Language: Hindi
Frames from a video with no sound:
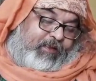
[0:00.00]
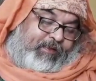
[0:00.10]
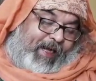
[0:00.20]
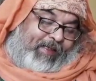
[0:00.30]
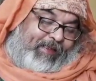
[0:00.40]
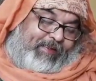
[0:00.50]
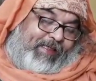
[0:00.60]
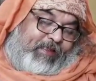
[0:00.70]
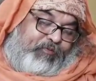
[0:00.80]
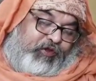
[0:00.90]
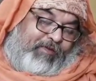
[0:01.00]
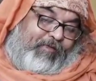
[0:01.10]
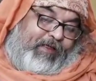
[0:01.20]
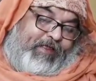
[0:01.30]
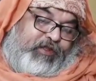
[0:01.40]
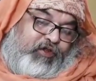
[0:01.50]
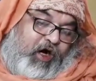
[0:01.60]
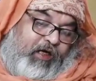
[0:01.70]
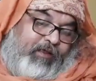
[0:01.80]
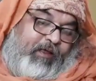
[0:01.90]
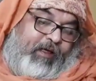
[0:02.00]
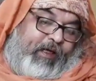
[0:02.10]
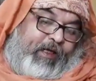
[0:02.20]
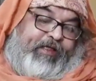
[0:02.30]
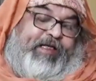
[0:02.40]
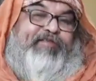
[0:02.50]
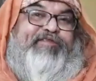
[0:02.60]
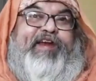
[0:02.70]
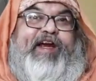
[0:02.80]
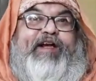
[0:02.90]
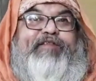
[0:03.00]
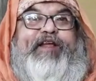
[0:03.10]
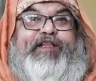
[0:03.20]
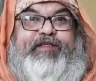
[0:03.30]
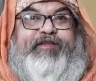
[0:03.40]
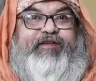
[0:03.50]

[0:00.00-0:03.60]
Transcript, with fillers: status as a mutawalli is not interfered with.